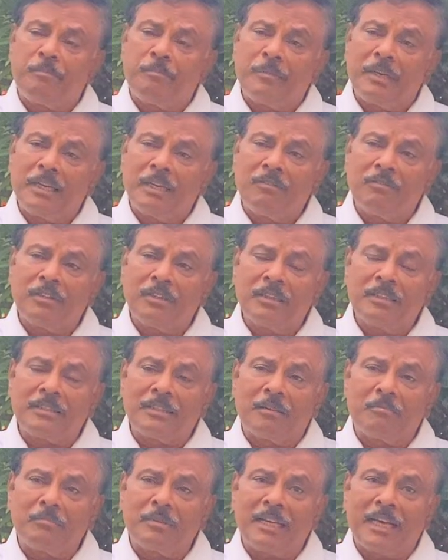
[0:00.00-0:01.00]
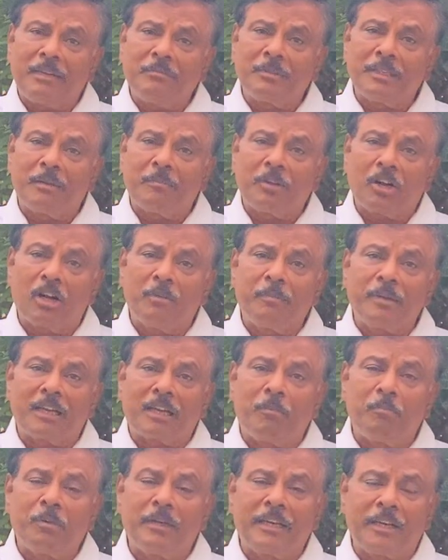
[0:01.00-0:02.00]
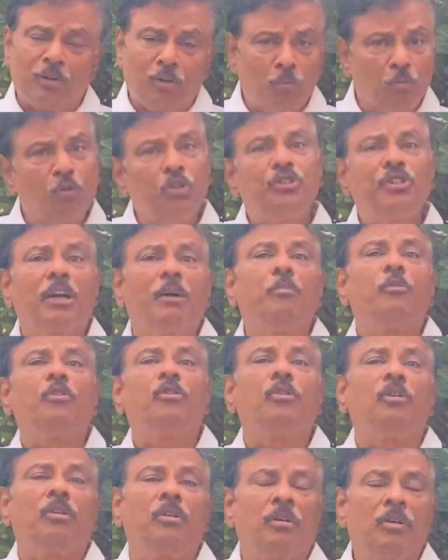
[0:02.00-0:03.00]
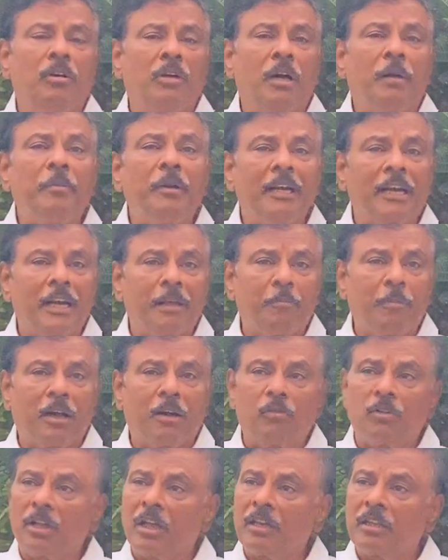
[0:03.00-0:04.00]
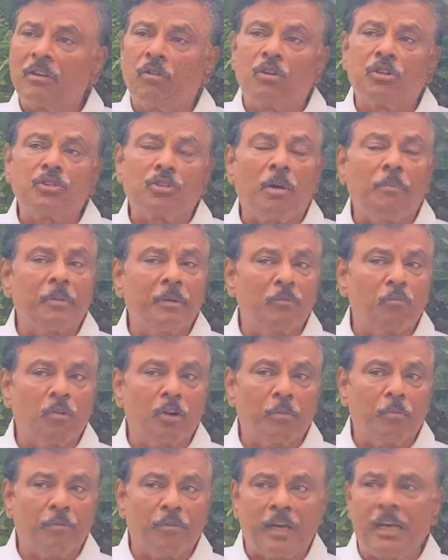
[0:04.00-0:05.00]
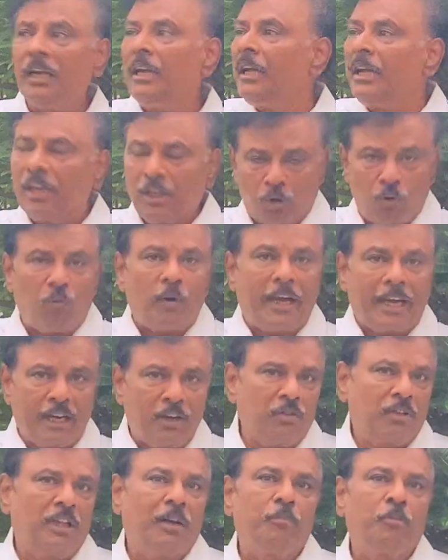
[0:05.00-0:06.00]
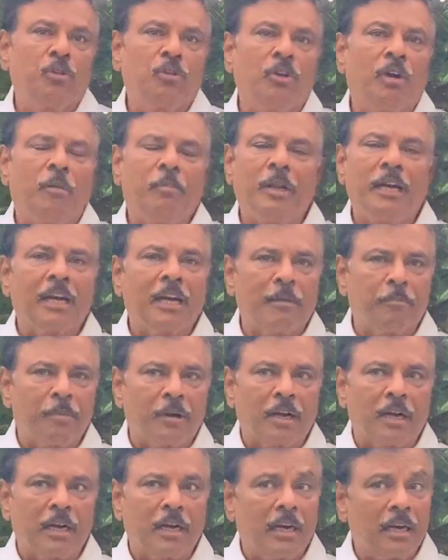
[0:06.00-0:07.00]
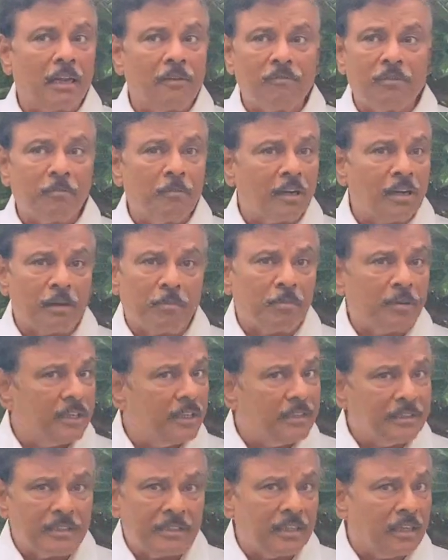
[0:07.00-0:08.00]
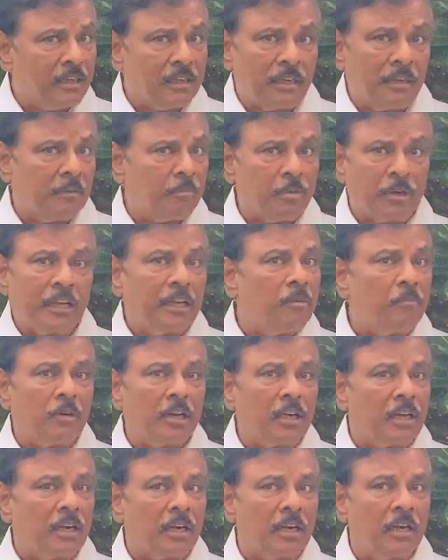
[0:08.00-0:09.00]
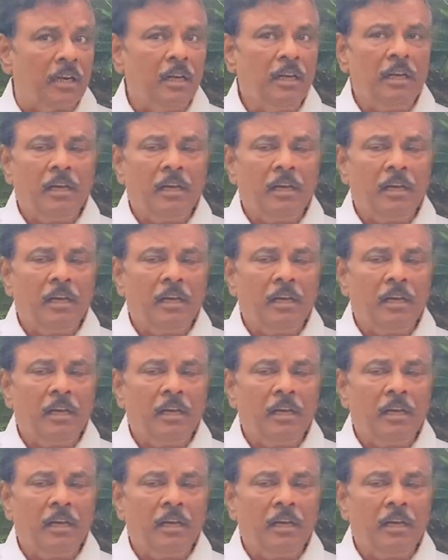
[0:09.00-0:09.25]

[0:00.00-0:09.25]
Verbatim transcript: மென் வந்து சம்டைம்ஸ் தே மே நாட் பி கம்ப்ளீட் ஏதோ முடித்தா போதும் அப்படின்னு நினைப்பாங்க உதாரணத்துக்கு ஒரு ஷாப்பிங் போகிறப்பவே ஏதோ வாங்கிட்டு வந்தால் போதும் அப்படின்னு நினைப்பாங்க ஆனால் விமன் அப்படி ஈஸியாக பண்ணிட மாட்டாங்க